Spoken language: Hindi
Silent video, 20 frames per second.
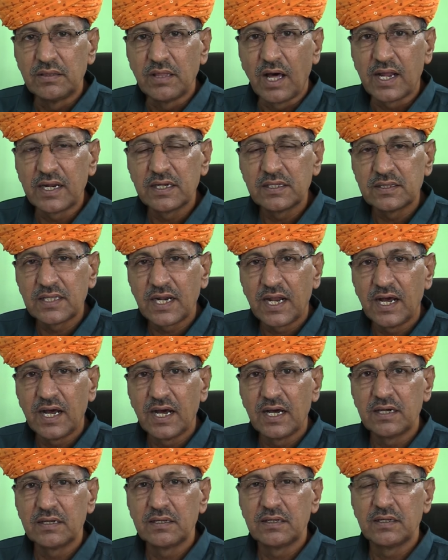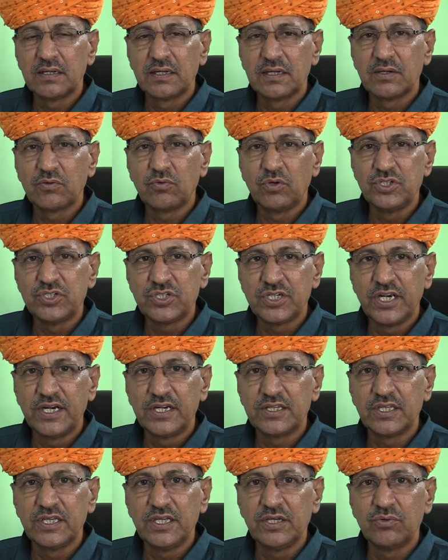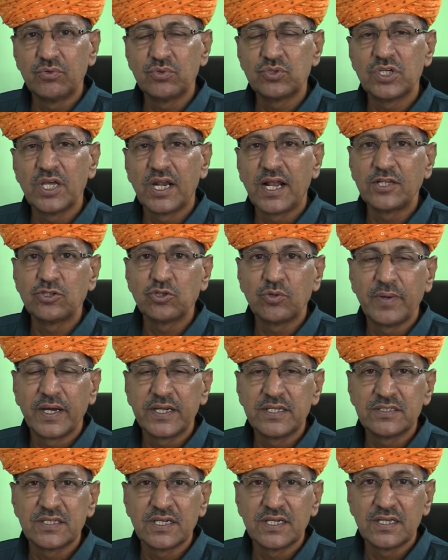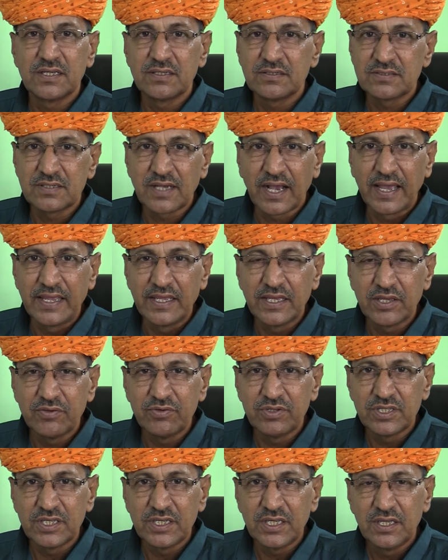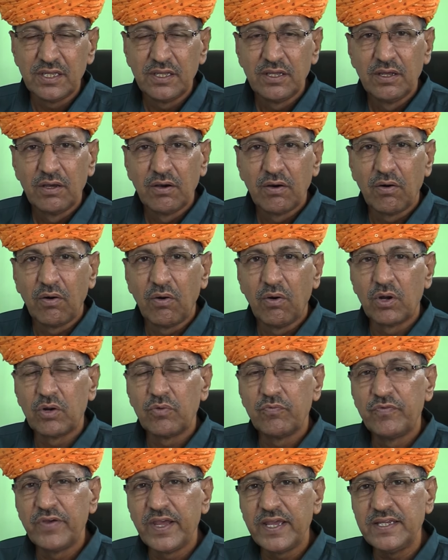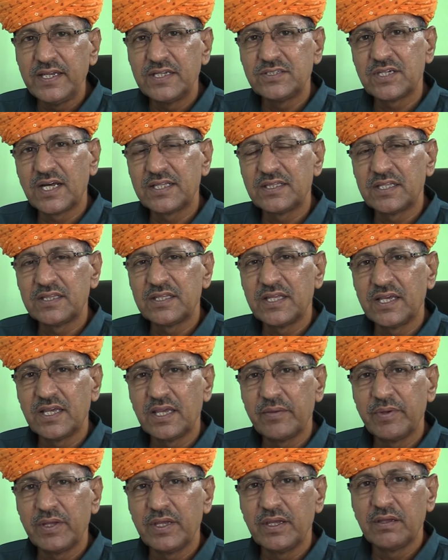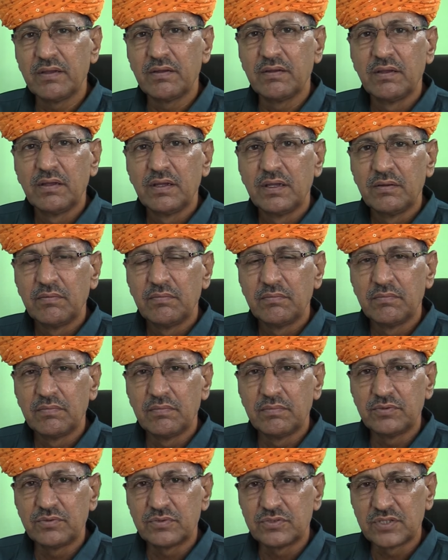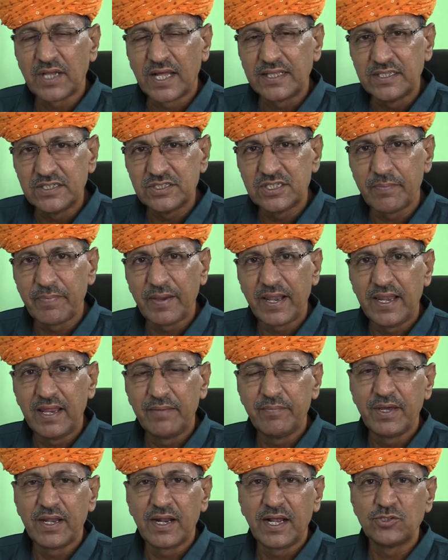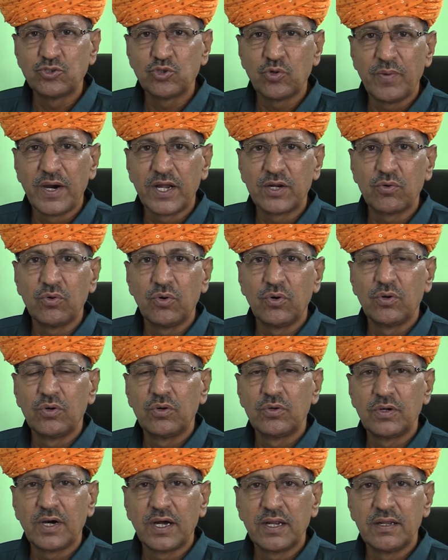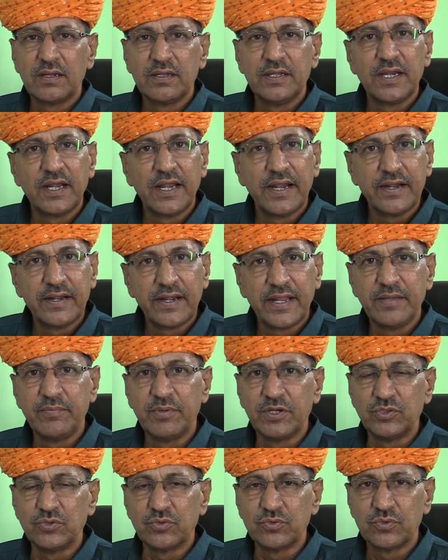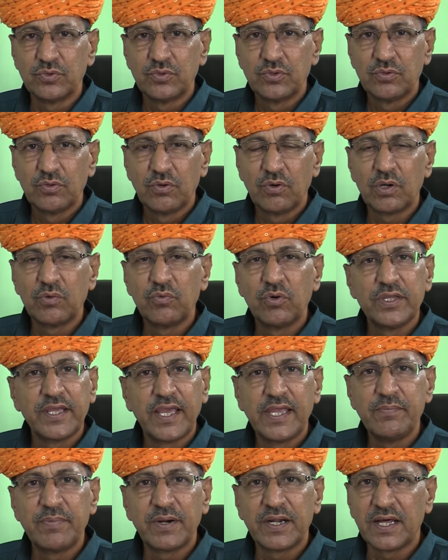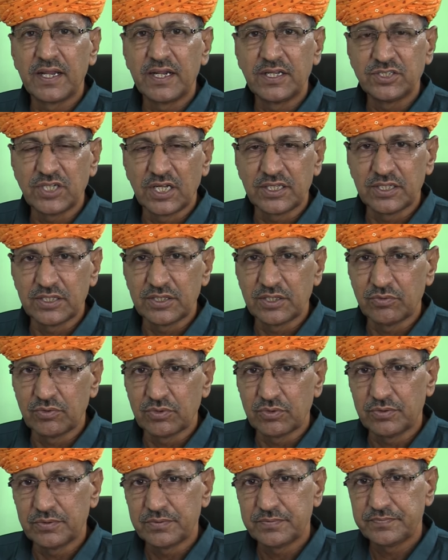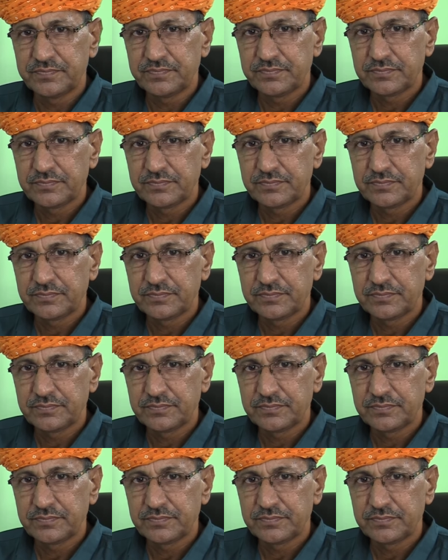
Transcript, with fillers: धर्मद्रा कोई स्टेट थी उसकी राजकुमारी से सगाई की हुई थी और वे ये चाहते थे कि भाई शादी से पहले मैं राजकुमार को इंग्लैंड नहीं भेजूं और वो यहीं पढ़ाना चाहते थे उनको